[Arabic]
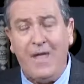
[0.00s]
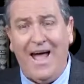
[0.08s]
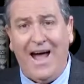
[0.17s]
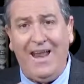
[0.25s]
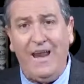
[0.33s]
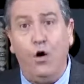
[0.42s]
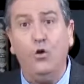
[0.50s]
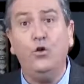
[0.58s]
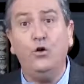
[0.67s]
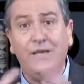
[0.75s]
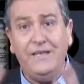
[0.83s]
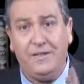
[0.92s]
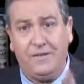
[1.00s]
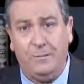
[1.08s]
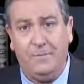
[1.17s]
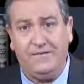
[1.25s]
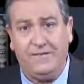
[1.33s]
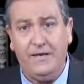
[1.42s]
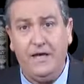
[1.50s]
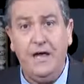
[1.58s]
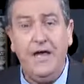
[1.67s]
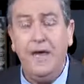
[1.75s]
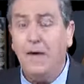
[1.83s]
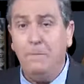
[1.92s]
على الوهيه المسيح
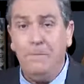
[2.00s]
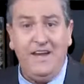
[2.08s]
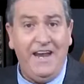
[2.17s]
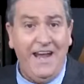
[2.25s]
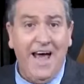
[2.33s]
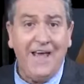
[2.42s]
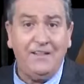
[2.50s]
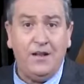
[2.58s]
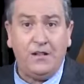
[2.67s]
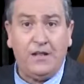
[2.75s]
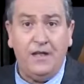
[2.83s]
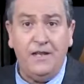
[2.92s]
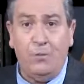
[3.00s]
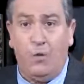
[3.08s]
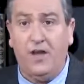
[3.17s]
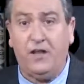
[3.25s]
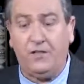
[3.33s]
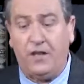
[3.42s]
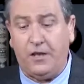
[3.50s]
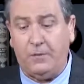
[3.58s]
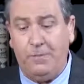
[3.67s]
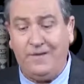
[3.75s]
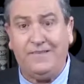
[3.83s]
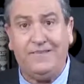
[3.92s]
من العهد القديم وانا اخترت
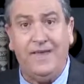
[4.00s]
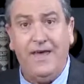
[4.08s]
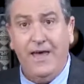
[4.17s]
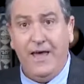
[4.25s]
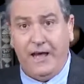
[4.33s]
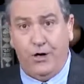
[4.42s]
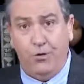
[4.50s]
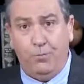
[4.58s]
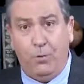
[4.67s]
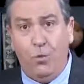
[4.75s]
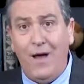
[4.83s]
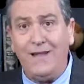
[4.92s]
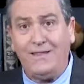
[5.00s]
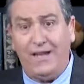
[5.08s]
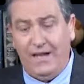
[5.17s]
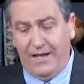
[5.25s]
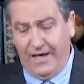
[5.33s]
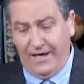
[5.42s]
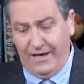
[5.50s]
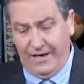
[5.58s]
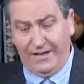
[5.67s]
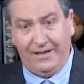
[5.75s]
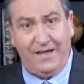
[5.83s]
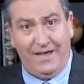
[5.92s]
بس النبوات اللي
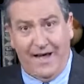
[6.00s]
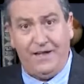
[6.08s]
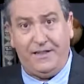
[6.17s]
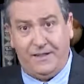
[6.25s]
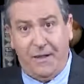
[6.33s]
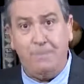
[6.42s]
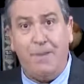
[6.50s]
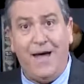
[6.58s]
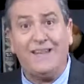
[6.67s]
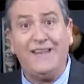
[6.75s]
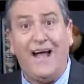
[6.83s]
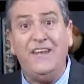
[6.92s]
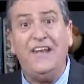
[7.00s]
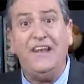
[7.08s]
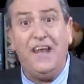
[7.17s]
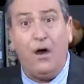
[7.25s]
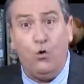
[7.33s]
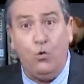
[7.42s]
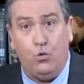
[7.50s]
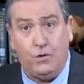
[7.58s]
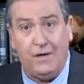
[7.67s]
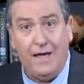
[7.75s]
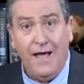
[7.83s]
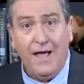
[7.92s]
يعني تنبأت عن
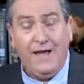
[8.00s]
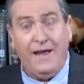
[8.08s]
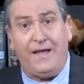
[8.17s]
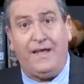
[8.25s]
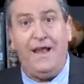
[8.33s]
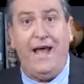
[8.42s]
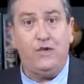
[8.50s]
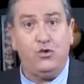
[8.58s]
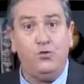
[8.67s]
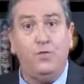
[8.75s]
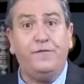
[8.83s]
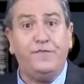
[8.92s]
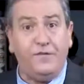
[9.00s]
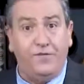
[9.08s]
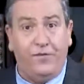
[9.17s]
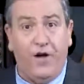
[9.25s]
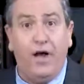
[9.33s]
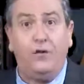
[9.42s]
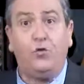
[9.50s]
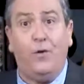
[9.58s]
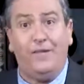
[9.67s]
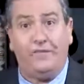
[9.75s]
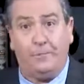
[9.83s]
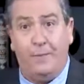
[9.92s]
اللاهوت لكن حنشوف صفات
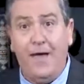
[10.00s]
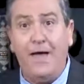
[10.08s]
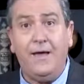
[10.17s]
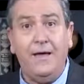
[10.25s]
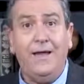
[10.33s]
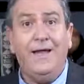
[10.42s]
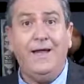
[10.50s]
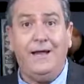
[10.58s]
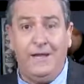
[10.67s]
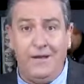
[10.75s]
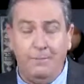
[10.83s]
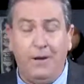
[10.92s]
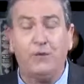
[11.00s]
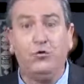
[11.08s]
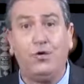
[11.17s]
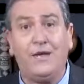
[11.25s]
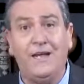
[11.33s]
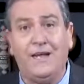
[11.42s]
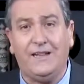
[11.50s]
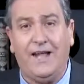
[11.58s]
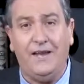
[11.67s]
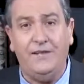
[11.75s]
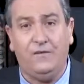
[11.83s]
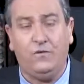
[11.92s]
واسماء اللي هي برضو قيلت
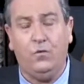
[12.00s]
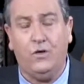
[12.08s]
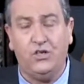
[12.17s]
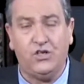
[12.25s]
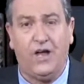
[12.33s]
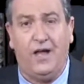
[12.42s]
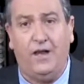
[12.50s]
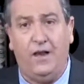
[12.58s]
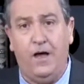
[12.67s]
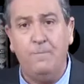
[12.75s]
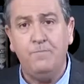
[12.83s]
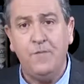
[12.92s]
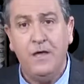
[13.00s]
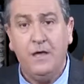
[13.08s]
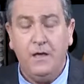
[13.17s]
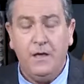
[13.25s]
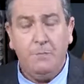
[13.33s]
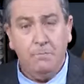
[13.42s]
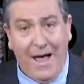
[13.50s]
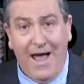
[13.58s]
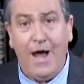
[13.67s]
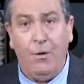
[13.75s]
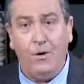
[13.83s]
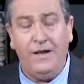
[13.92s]
عن يسوع إن شاء الله
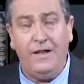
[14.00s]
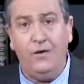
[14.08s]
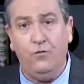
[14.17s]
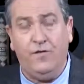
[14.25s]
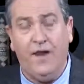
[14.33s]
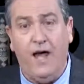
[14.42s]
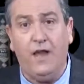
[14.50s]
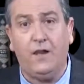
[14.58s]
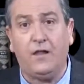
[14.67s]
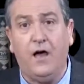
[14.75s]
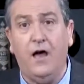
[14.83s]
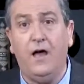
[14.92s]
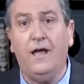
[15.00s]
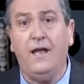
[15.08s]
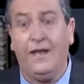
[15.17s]
بحاول أنه في الحلقة